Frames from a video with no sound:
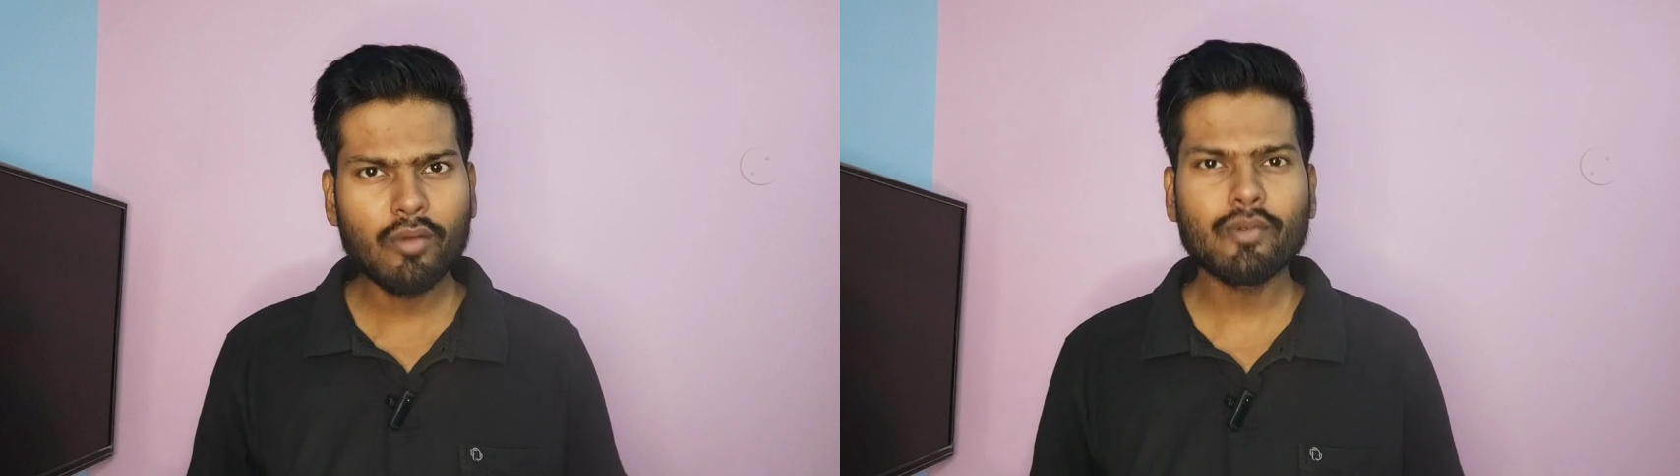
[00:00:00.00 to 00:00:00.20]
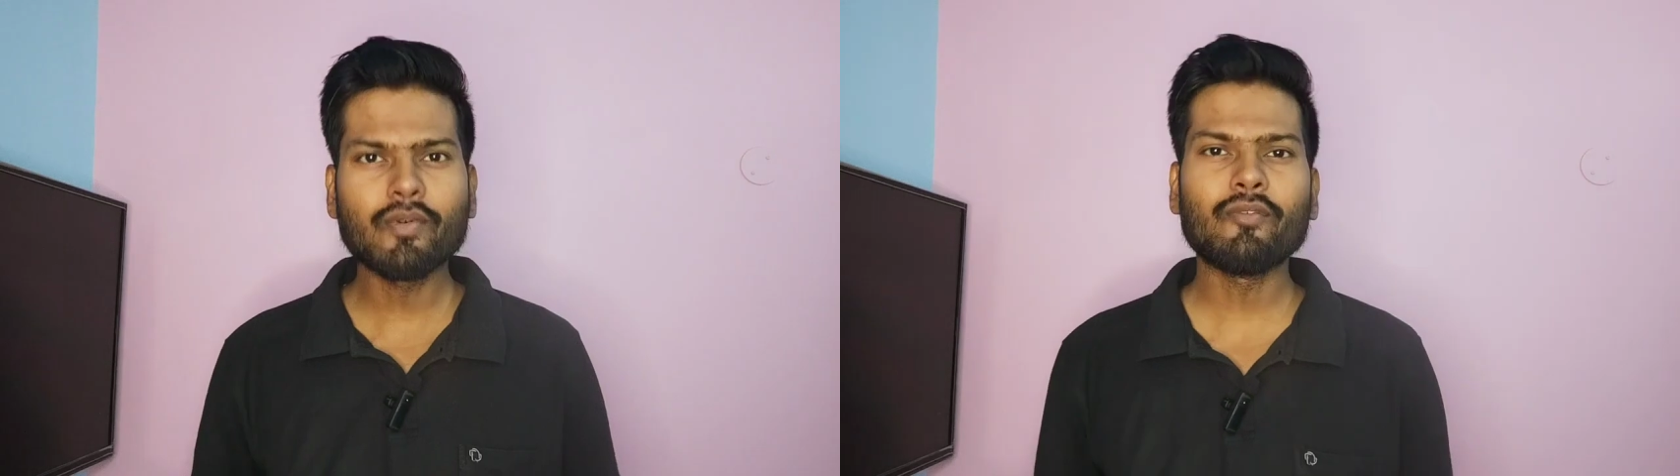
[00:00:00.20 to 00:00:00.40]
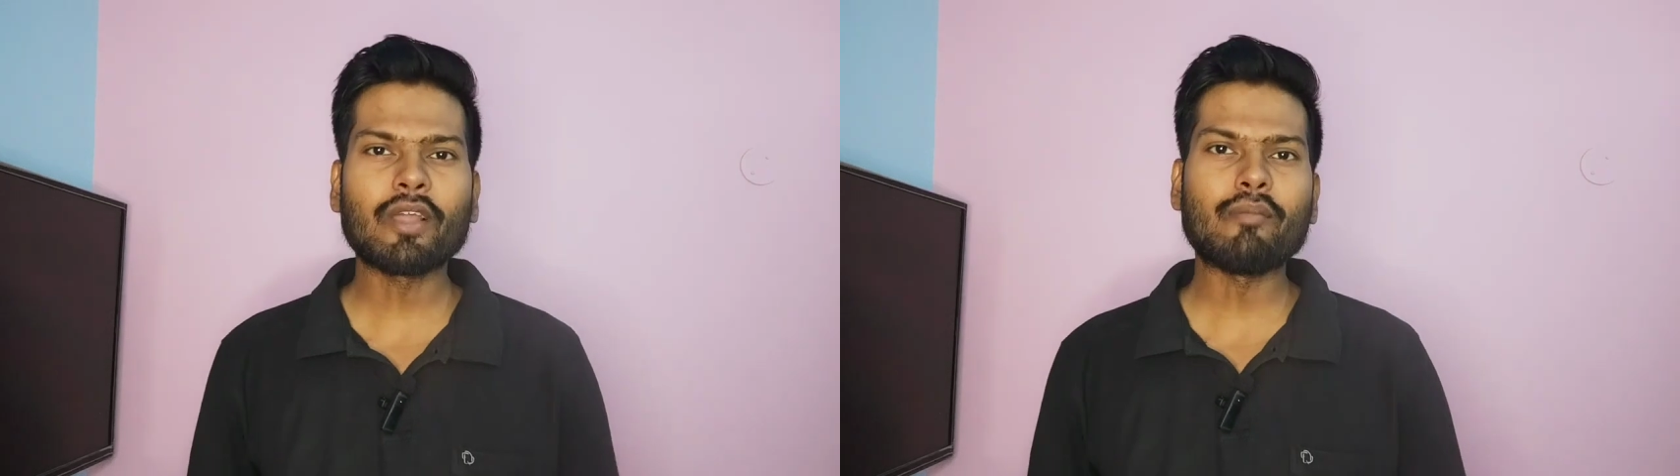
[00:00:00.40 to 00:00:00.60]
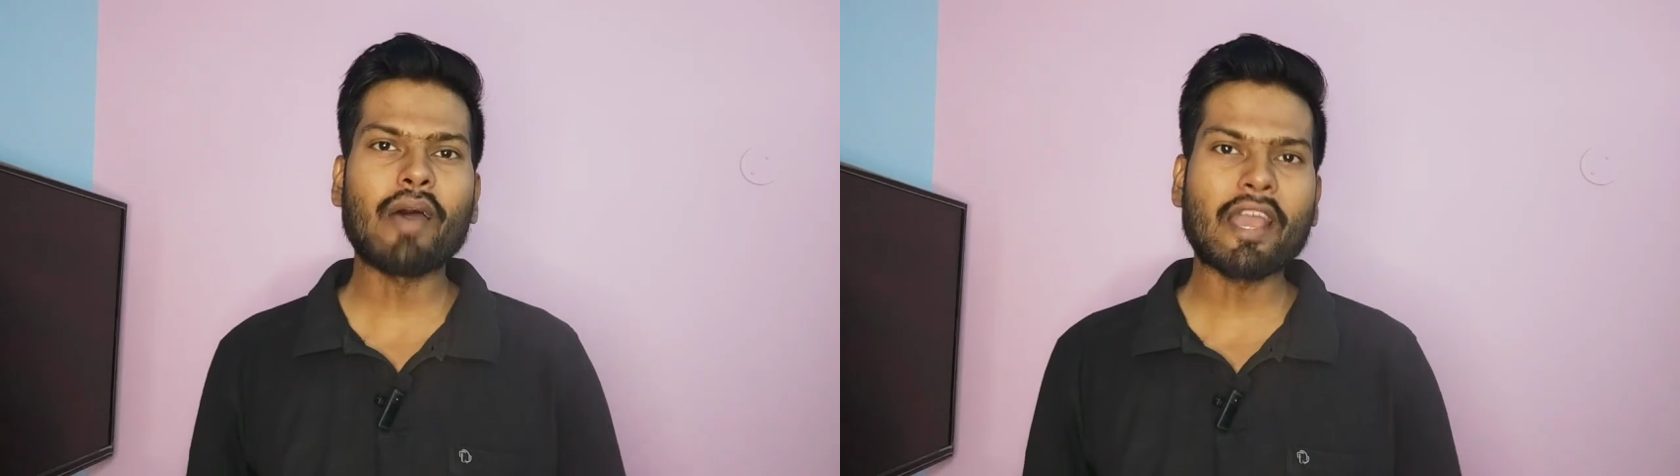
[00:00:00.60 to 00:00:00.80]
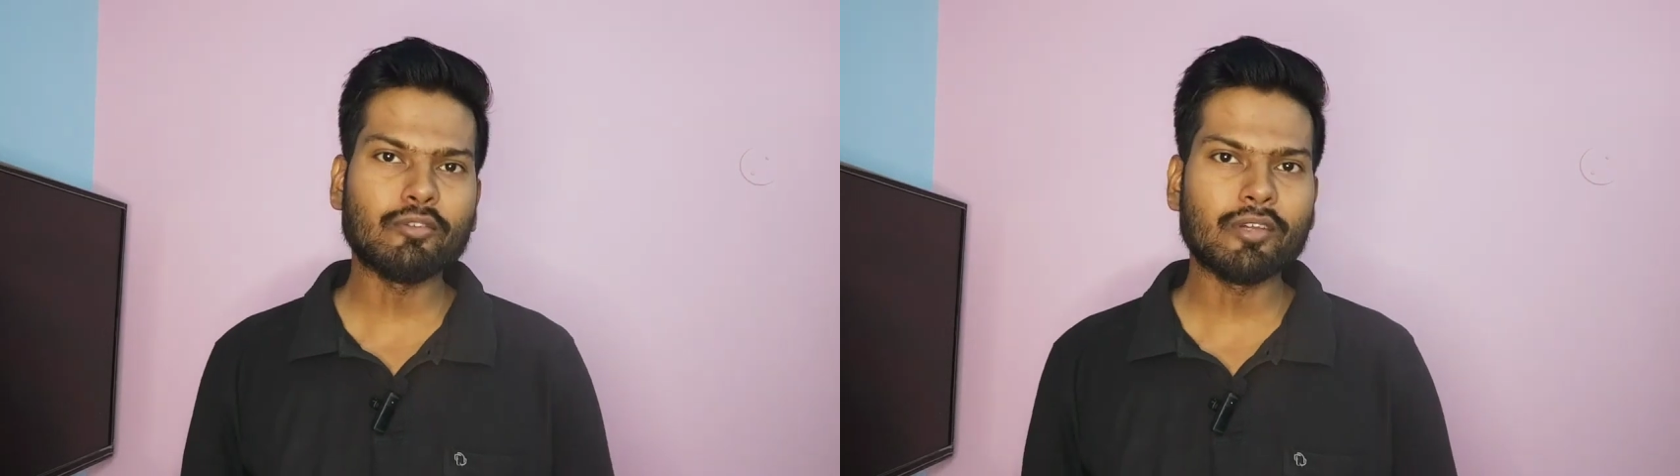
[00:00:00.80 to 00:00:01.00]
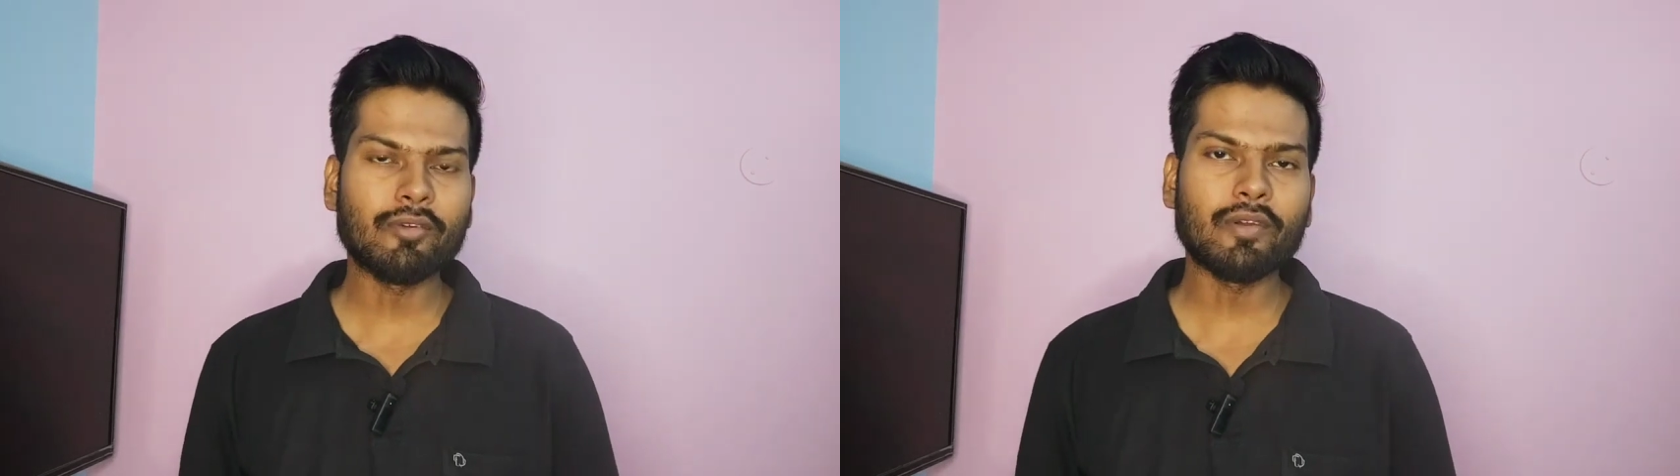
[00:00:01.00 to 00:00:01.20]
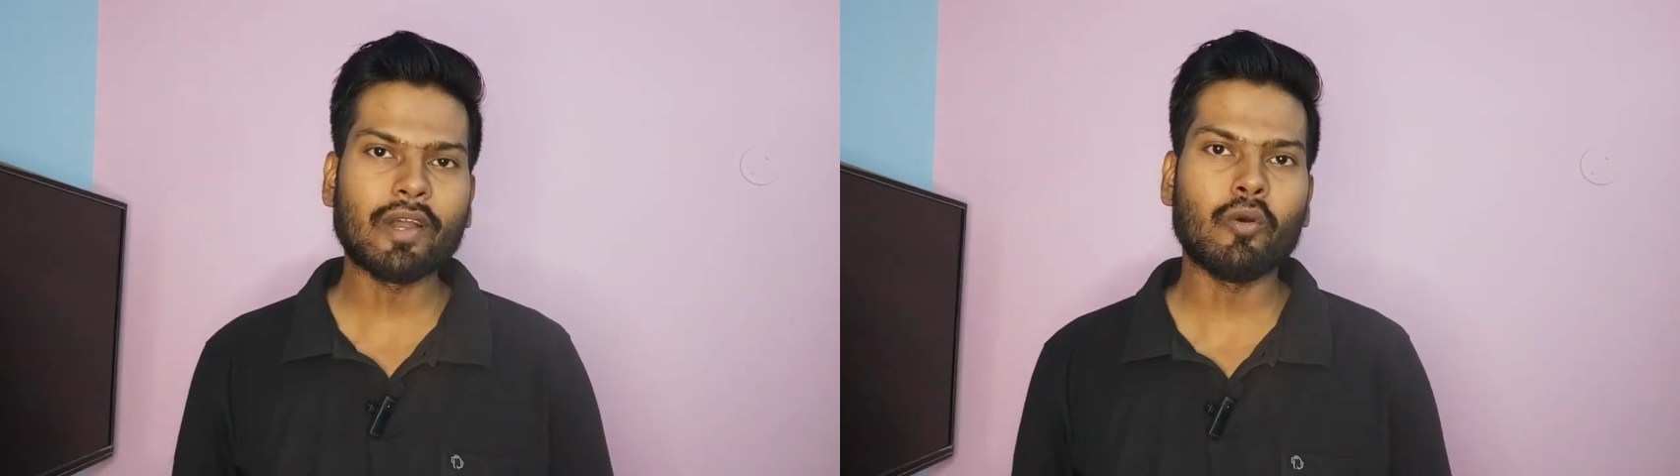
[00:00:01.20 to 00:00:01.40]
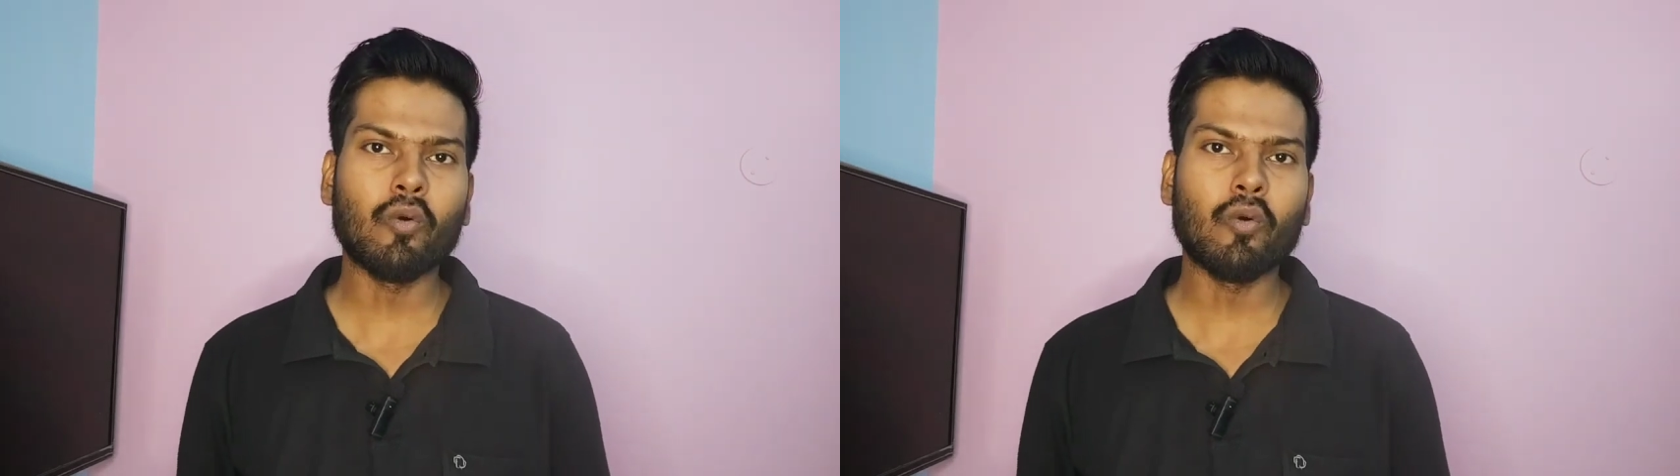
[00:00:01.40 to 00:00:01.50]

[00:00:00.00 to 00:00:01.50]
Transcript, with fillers: हेलो एवरीवन वेलकम बैक टू वीडियो आई